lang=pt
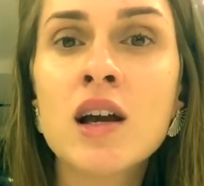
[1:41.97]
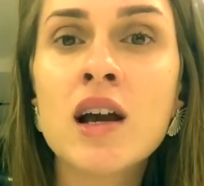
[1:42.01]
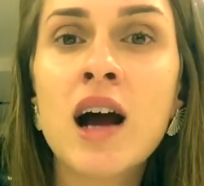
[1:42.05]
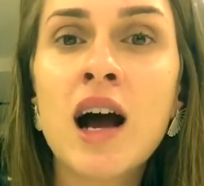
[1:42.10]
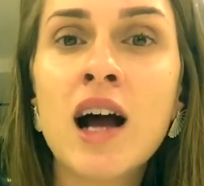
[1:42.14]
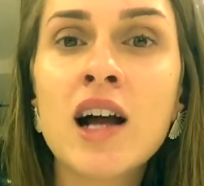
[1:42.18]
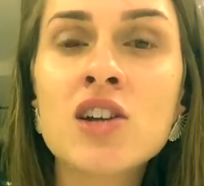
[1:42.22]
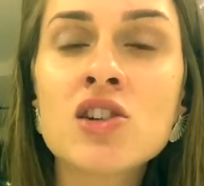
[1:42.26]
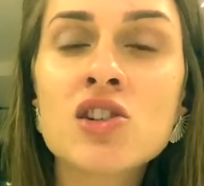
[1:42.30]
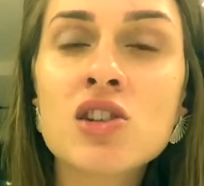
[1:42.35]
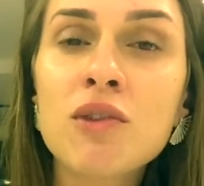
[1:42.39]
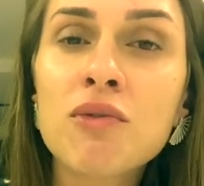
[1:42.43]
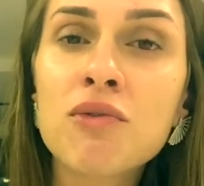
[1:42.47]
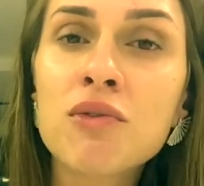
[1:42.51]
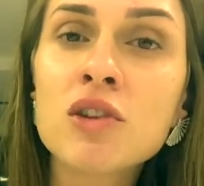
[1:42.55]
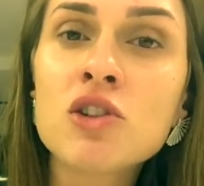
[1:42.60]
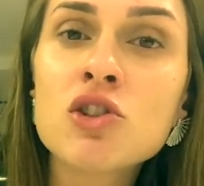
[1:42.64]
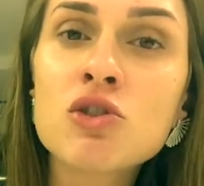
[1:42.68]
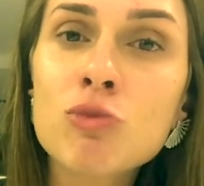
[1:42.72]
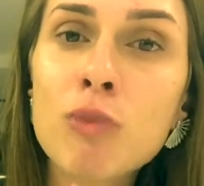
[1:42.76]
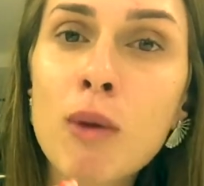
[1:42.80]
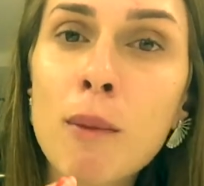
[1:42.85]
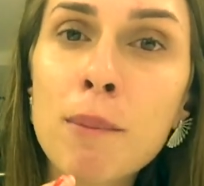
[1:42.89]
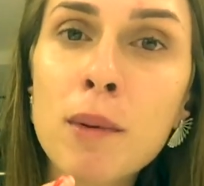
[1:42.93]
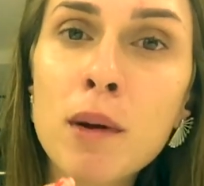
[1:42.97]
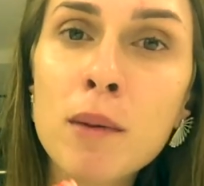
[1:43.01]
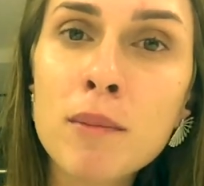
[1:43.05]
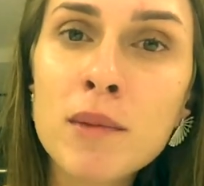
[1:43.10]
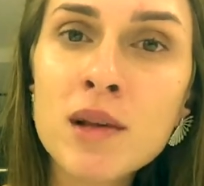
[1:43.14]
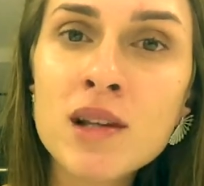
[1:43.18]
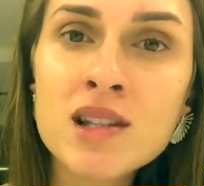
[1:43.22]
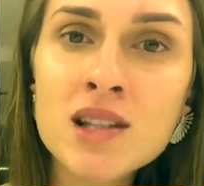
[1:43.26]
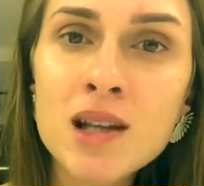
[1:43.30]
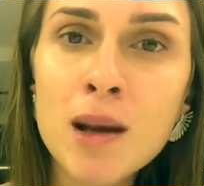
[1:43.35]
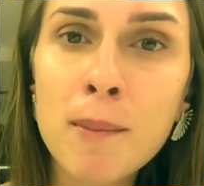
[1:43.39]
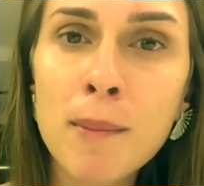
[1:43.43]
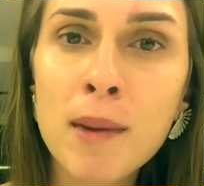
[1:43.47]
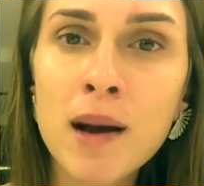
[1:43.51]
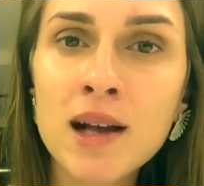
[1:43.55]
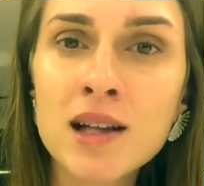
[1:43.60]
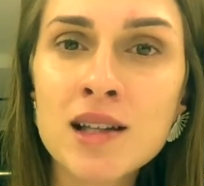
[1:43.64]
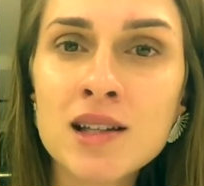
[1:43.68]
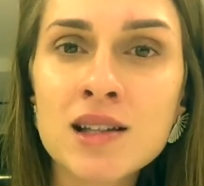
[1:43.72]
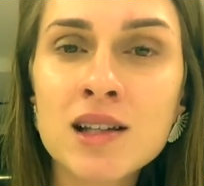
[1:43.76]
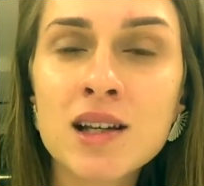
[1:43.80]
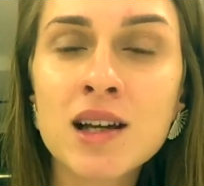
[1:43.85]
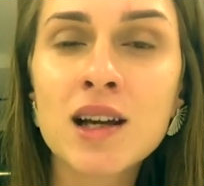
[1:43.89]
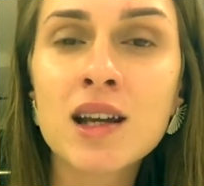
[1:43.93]
a gente está falando de uma premissa
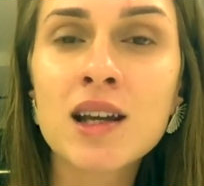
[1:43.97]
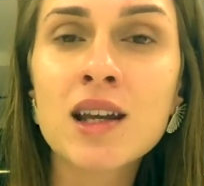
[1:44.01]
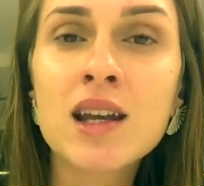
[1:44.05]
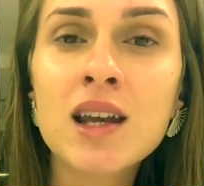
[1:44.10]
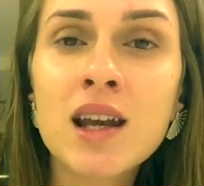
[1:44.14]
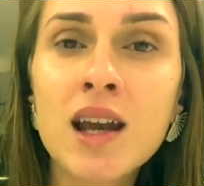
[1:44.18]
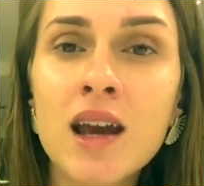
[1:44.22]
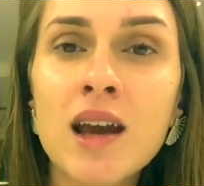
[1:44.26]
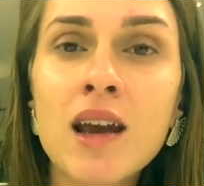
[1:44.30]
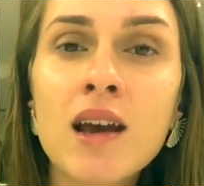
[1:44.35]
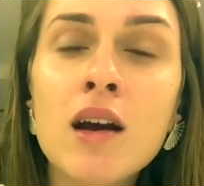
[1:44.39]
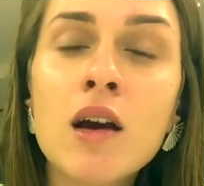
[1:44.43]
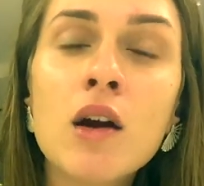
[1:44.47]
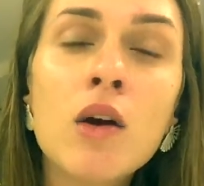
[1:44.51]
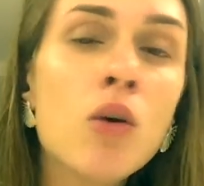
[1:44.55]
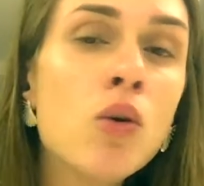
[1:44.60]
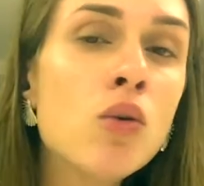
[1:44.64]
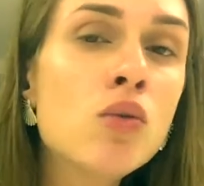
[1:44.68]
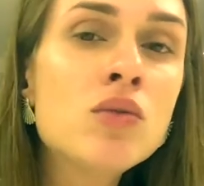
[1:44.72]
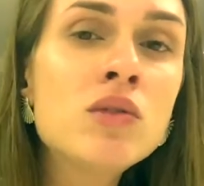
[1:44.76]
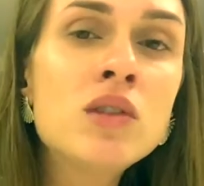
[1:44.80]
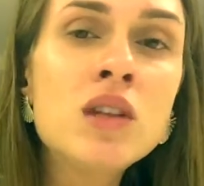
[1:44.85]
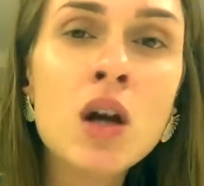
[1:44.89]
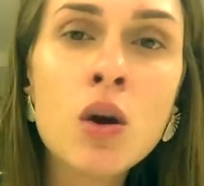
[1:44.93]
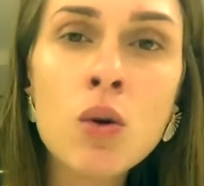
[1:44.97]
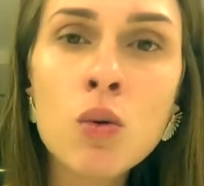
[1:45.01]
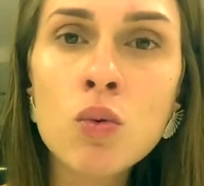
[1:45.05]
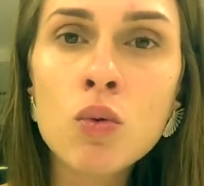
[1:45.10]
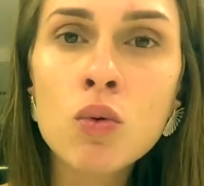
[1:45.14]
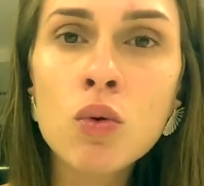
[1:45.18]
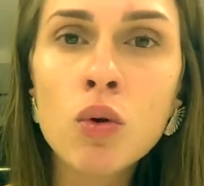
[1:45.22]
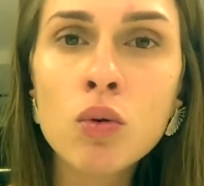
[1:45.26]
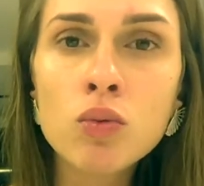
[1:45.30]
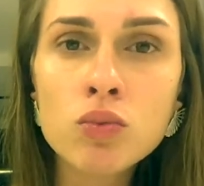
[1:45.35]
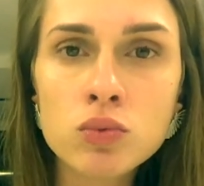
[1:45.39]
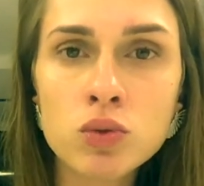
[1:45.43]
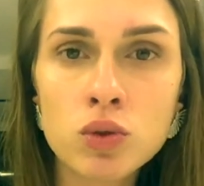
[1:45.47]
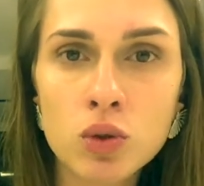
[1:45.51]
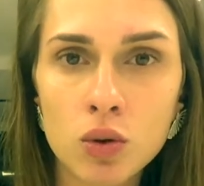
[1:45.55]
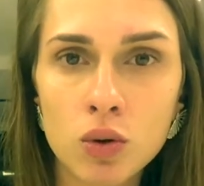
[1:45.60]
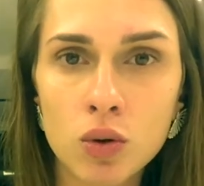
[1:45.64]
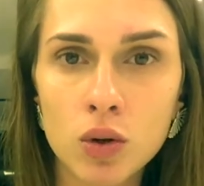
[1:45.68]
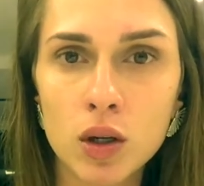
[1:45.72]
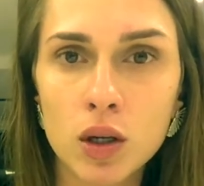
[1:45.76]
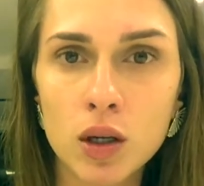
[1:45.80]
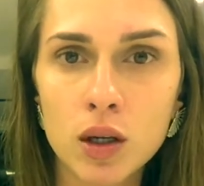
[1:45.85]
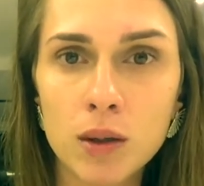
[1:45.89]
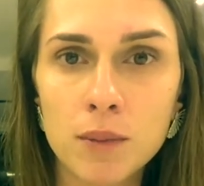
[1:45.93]
básica que é o não
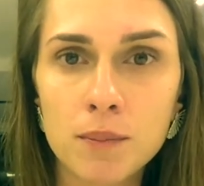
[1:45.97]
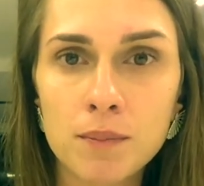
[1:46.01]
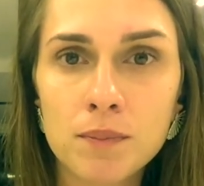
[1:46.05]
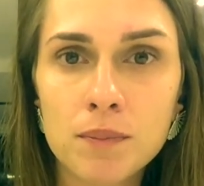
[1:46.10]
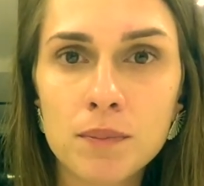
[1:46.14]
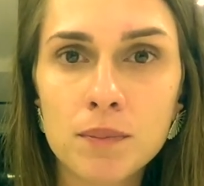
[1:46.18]
controle.